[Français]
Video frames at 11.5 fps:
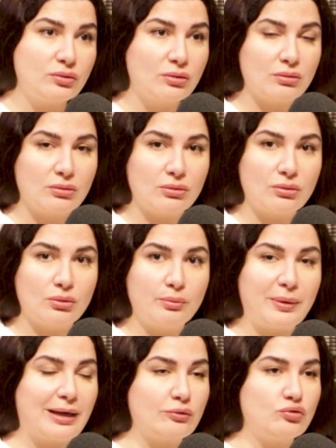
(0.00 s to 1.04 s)
Mhm. On
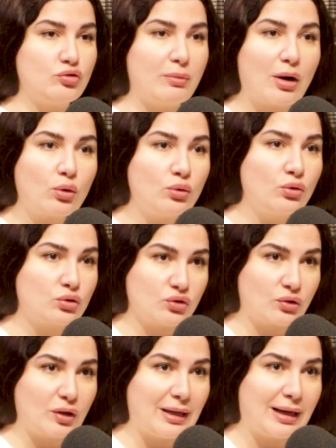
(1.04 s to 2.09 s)
parle du marron au
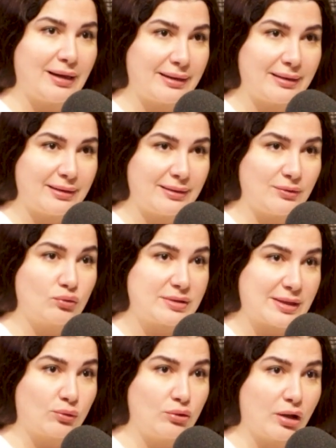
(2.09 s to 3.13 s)
chocolat et de toutes
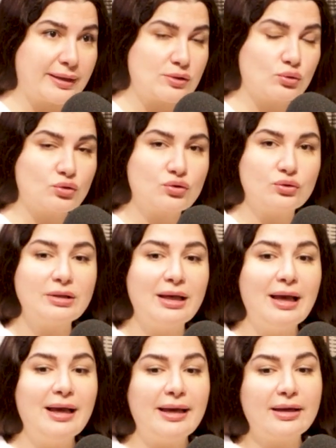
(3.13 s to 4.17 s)
ces couleurs qui sont chaudes.
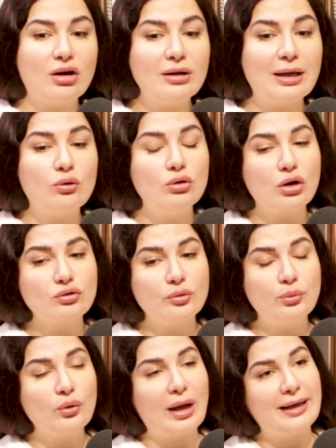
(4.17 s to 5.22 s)
Et quand la couleur de
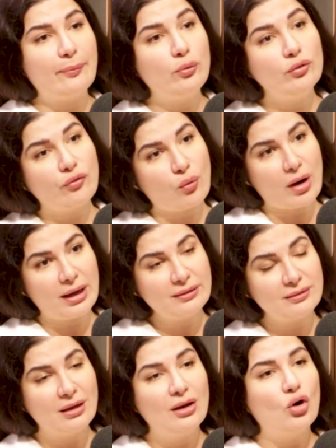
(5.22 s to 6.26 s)
peau, elle est plus
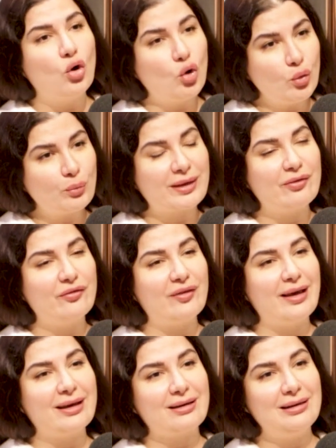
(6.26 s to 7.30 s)
froide, on
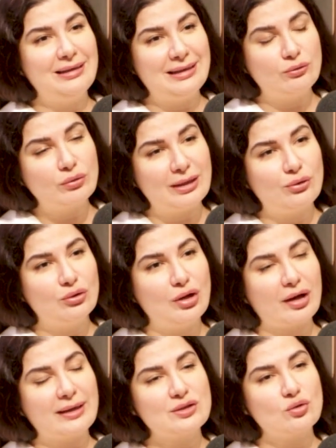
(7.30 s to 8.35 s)
préfère toutes les
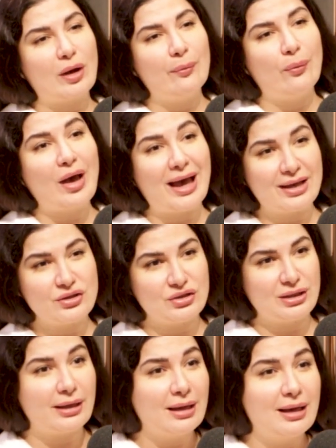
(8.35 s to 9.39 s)
couleurs qui sont un peu
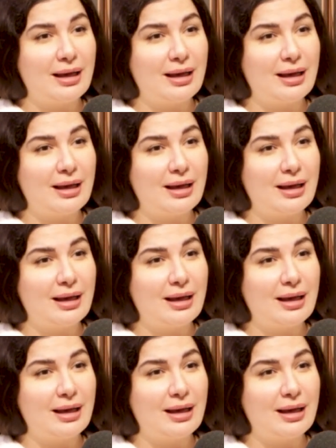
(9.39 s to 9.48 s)
hachées.